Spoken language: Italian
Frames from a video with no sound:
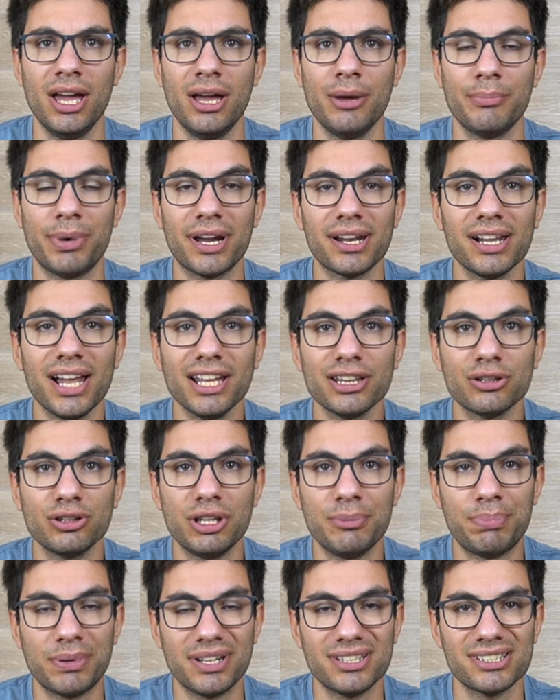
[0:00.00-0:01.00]
Parlando
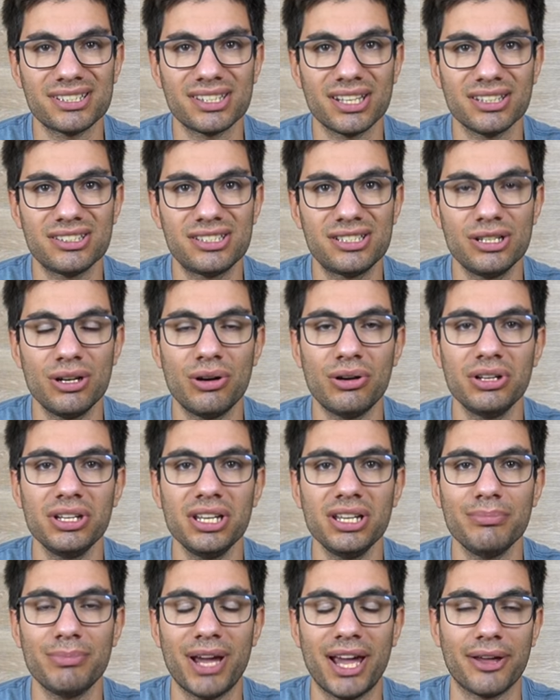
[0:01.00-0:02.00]
di
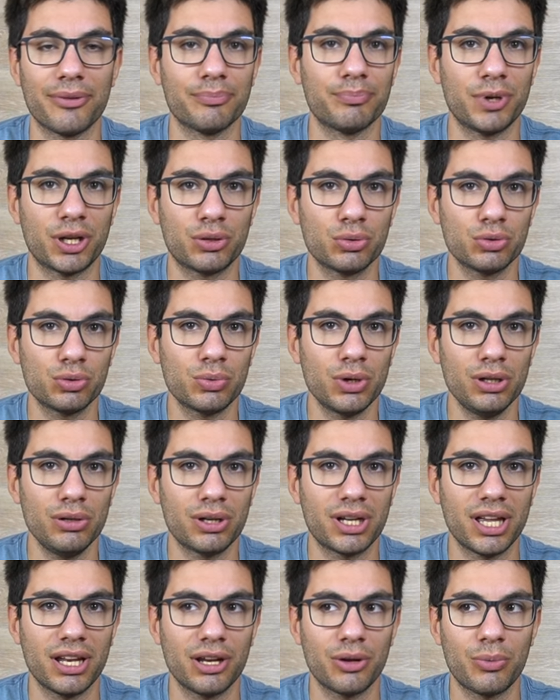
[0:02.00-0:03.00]
prestazioni, beh, per tutto quello
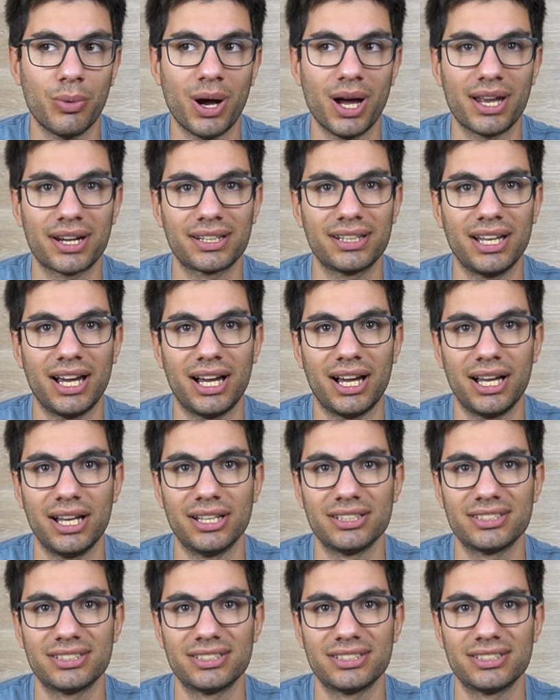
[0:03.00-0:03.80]
che riguarda